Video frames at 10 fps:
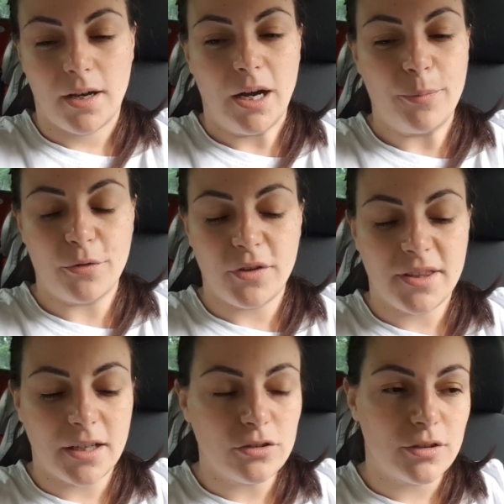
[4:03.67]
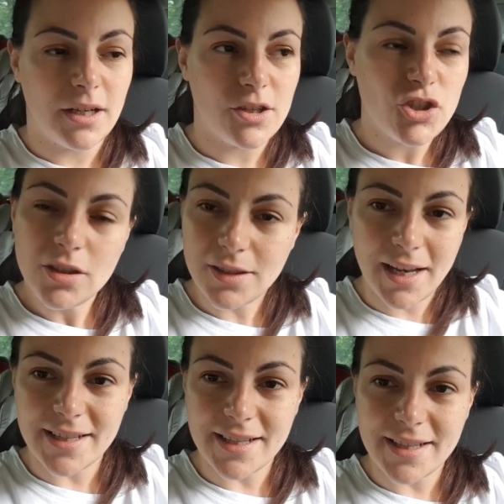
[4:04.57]
approfittando della
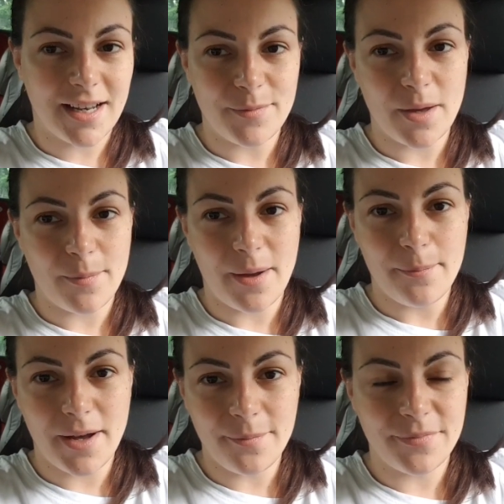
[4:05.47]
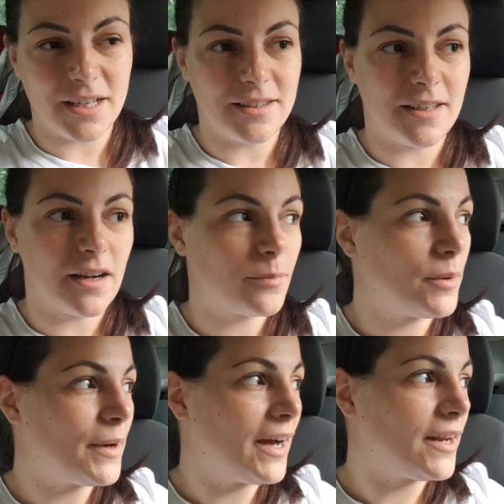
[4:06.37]
gentilezza della mia mamma nel tenermi
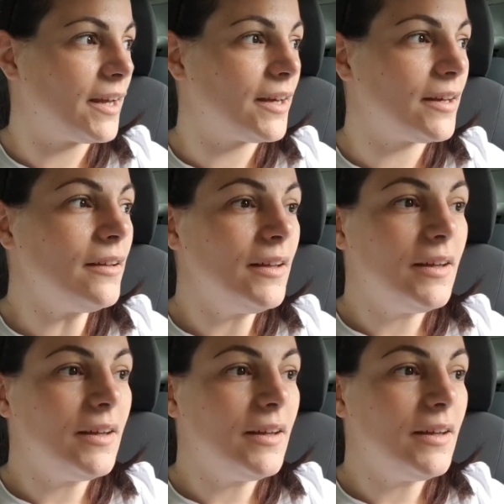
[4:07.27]
Marek